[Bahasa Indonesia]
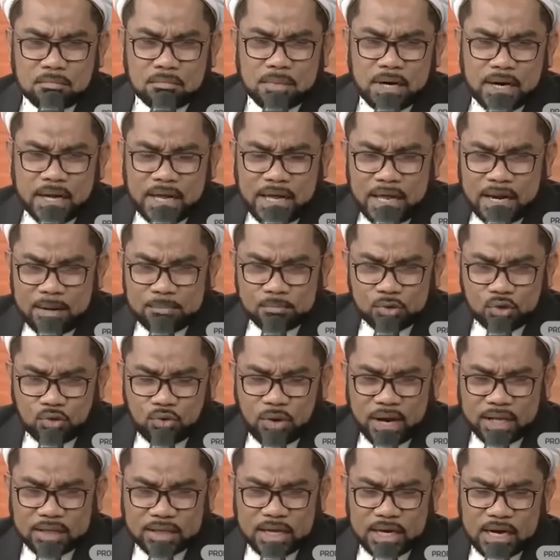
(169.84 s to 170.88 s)
mengirim
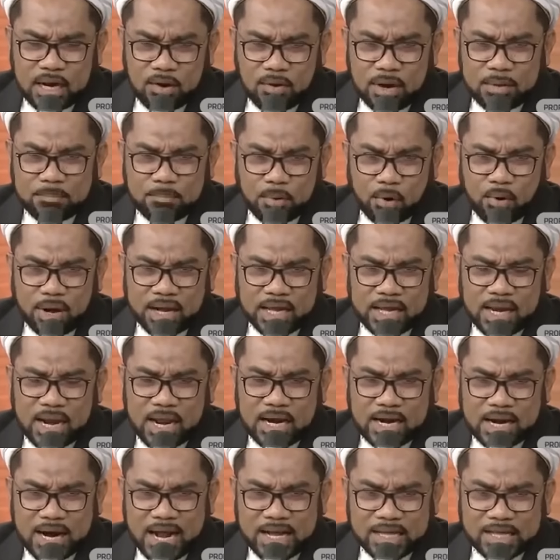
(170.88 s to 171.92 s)
surat ke Dewan
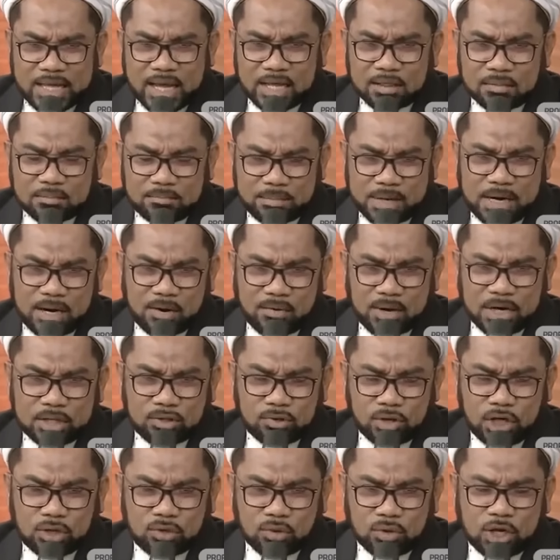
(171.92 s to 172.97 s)
Perwakilan Rakyat pada
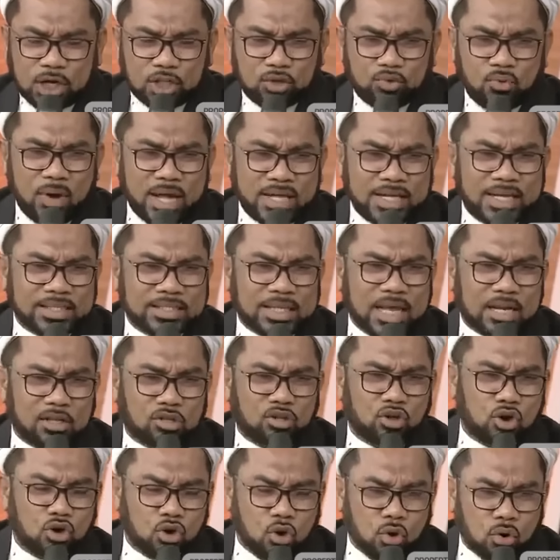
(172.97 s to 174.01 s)
waktu itu, ketuanya
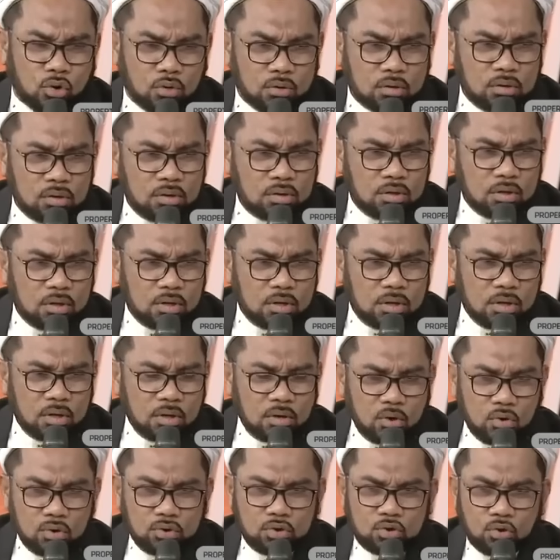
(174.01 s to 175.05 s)
Sartono,
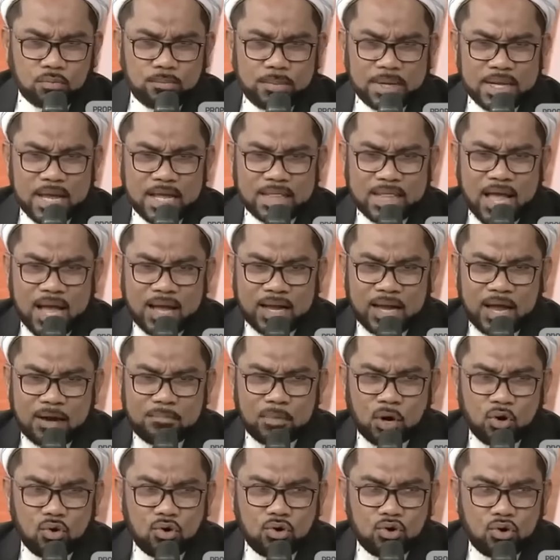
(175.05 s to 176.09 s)
untuk menyatakan
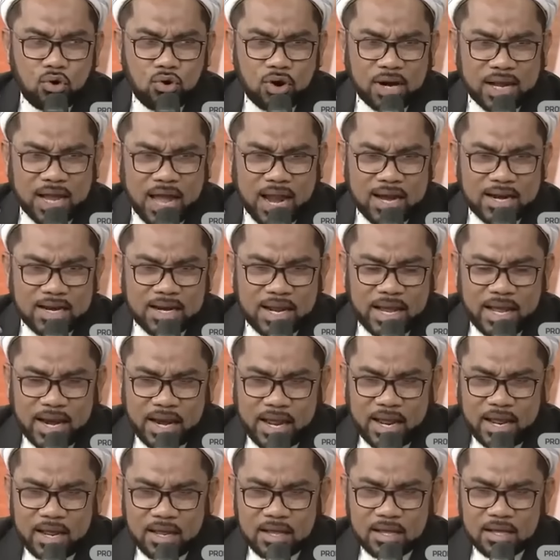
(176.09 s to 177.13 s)
mengundurkan
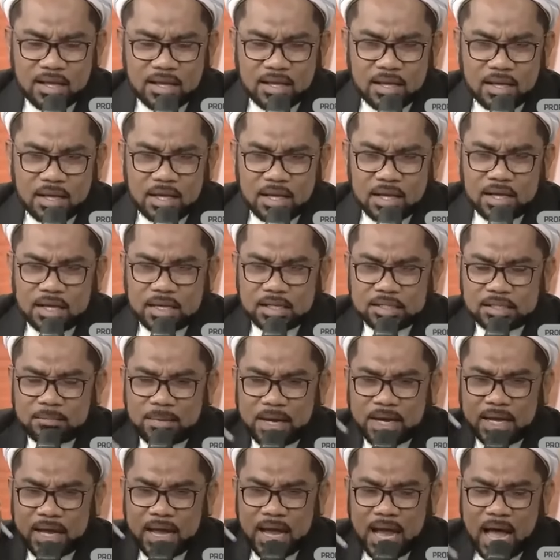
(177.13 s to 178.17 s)
diri
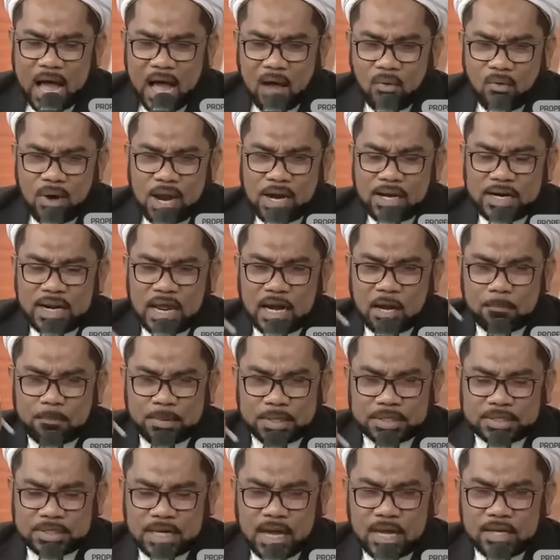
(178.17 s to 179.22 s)
sebagai awal dari
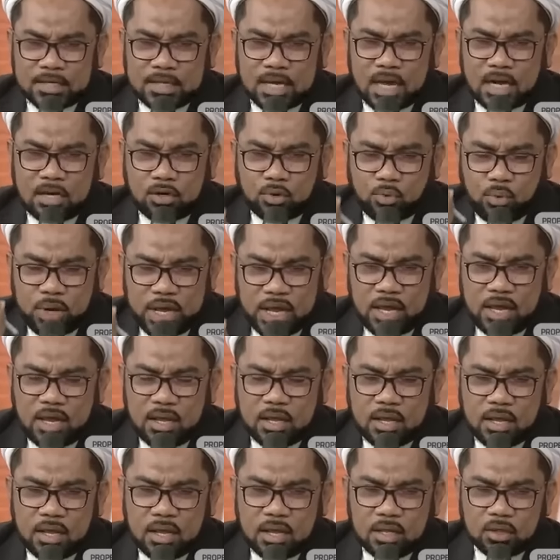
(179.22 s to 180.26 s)
pecahnya Dwi
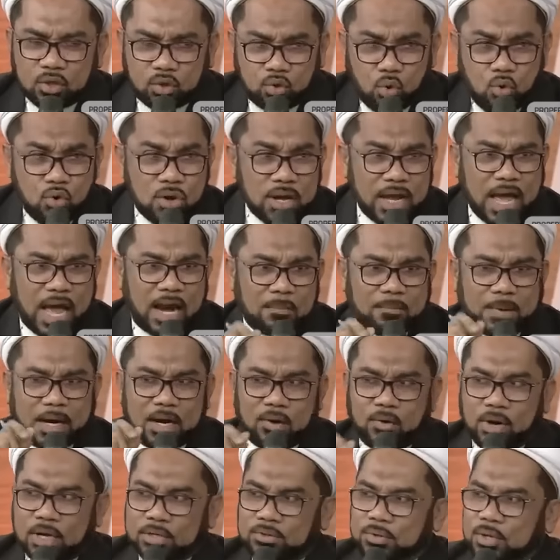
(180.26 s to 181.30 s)
Tunggal
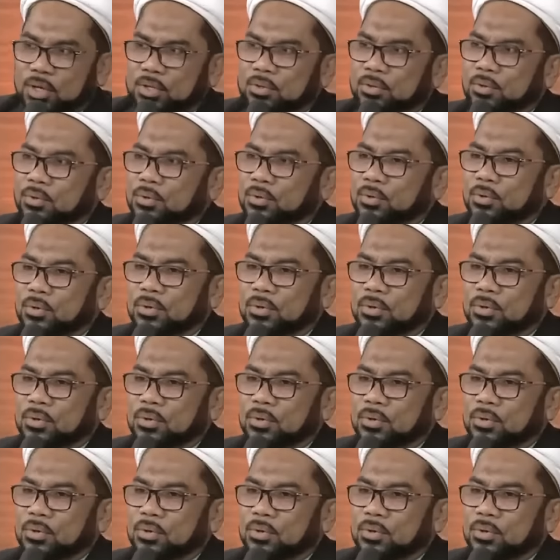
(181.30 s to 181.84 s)
pada waktu itu.